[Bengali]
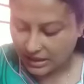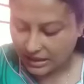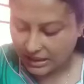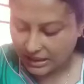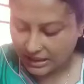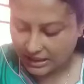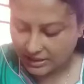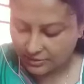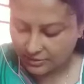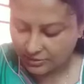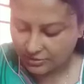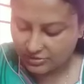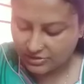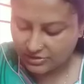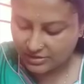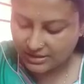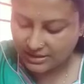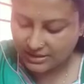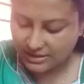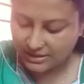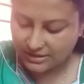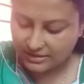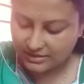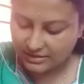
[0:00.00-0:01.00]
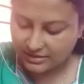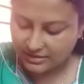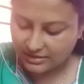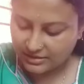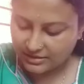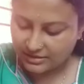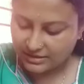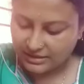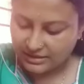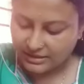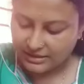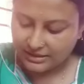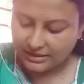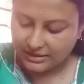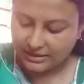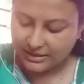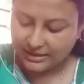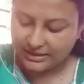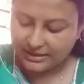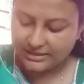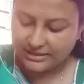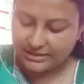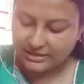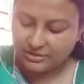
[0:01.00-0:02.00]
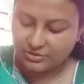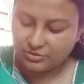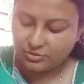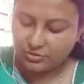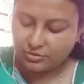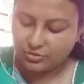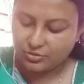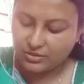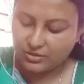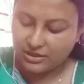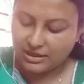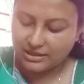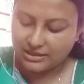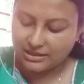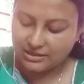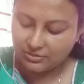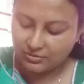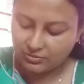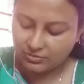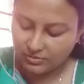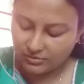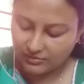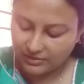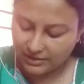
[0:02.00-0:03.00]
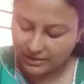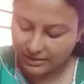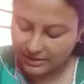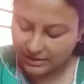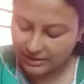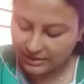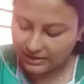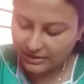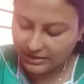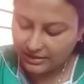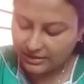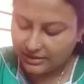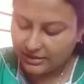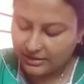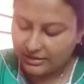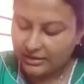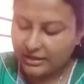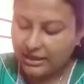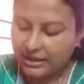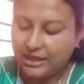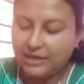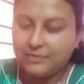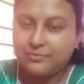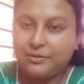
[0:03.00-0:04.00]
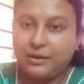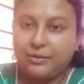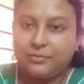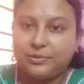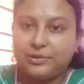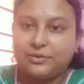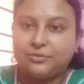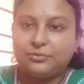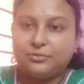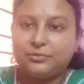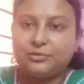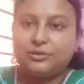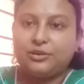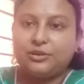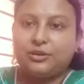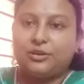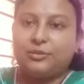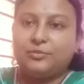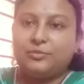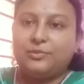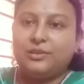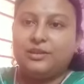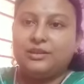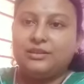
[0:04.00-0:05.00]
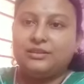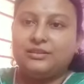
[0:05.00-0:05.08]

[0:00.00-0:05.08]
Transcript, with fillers: আর হচ্ছে এই যে ছোট কানের দুল মানে এইভাবে তুলতে হবে